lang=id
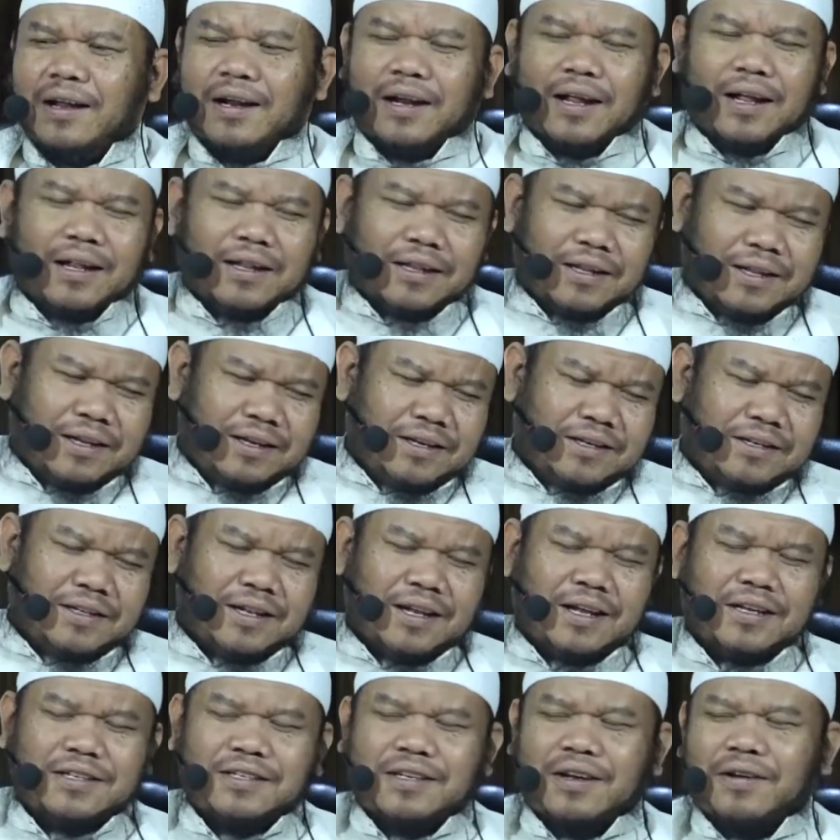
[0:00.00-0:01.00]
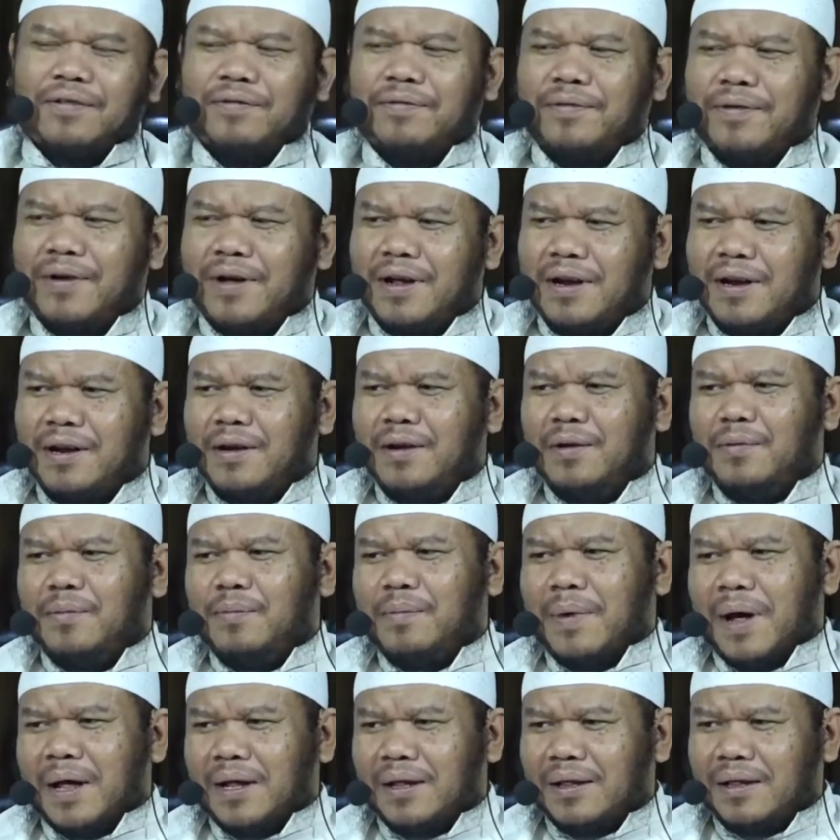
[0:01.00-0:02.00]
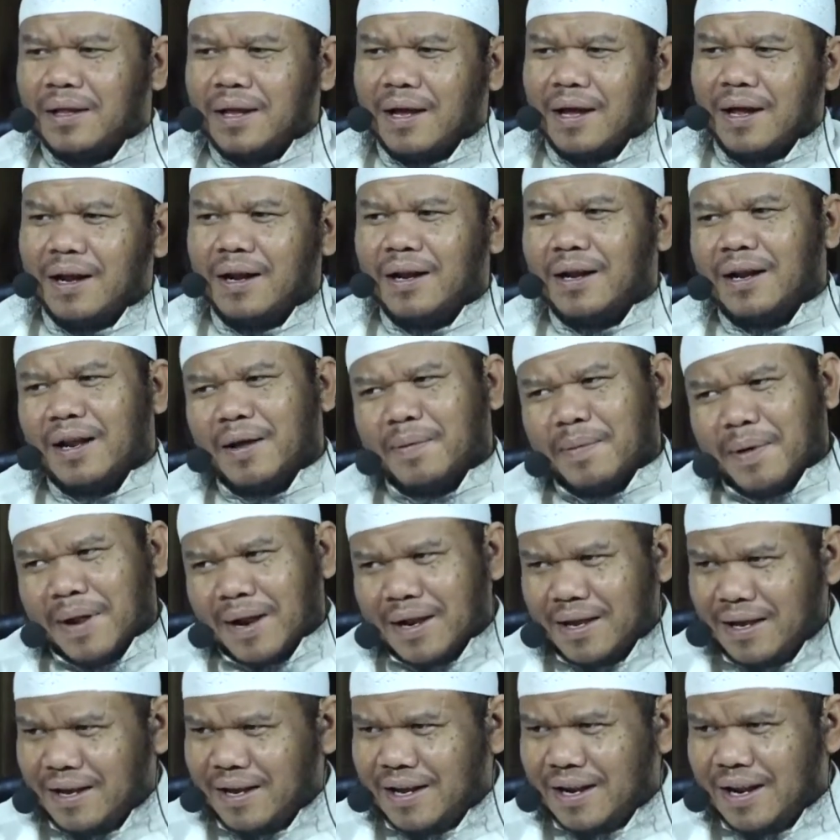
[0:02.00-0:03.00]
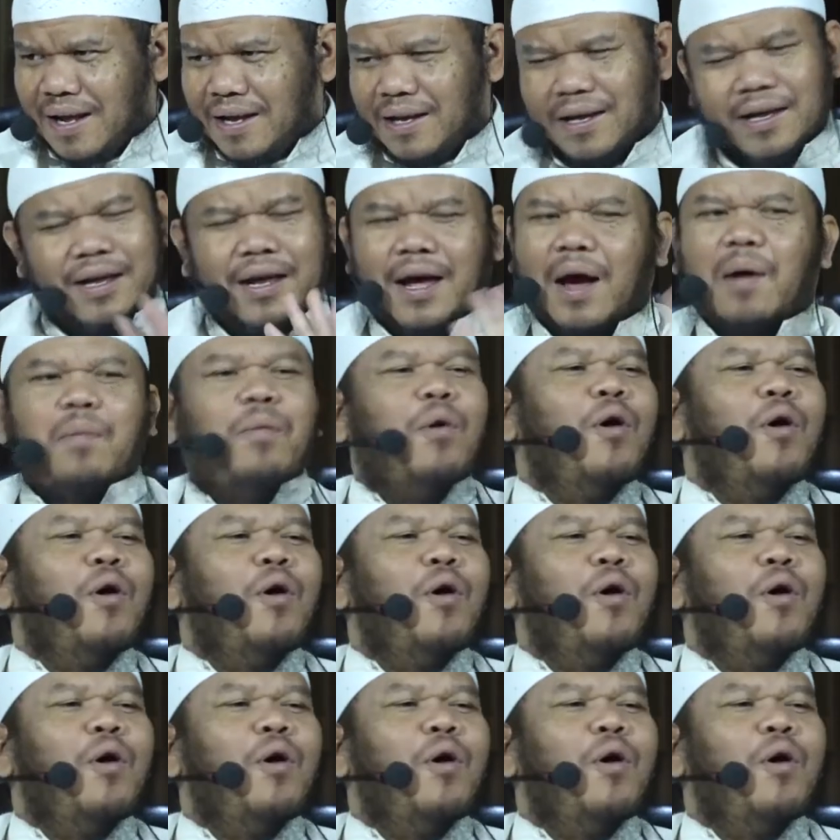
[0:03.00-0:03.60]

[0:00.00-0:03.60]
nanti setelah safar batal balik lagi nggak